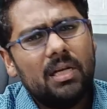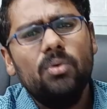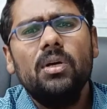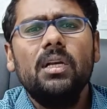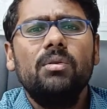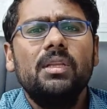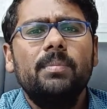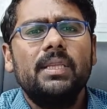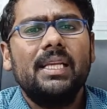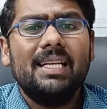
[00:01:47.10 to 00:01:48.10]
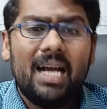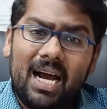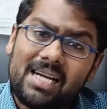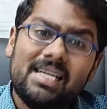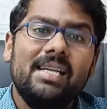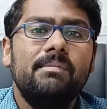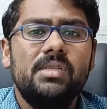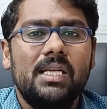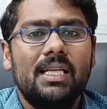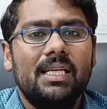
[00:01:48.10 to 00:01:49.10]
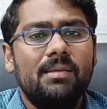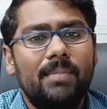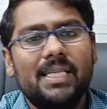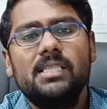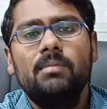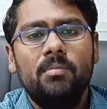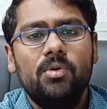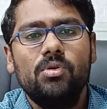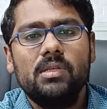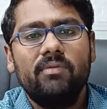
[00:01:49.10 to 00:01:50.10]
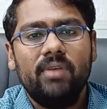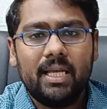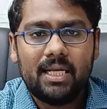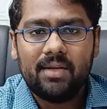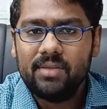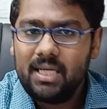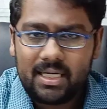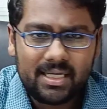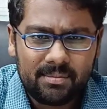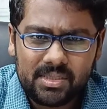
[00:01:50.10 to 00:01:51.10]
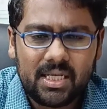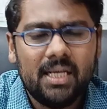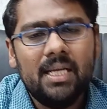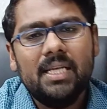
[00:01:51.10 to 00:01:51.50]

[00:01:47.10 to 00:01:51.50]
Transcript: அவங்களுக்கு வந்து பார்த்திங்கன்னா ஹண்ட்ரட் எம்ஜி அதாவது மேக்ஸிமம் டோஸ் ஆஃப் வயக்ரா வந்து ஹண்ட்ரட் எம்ஜி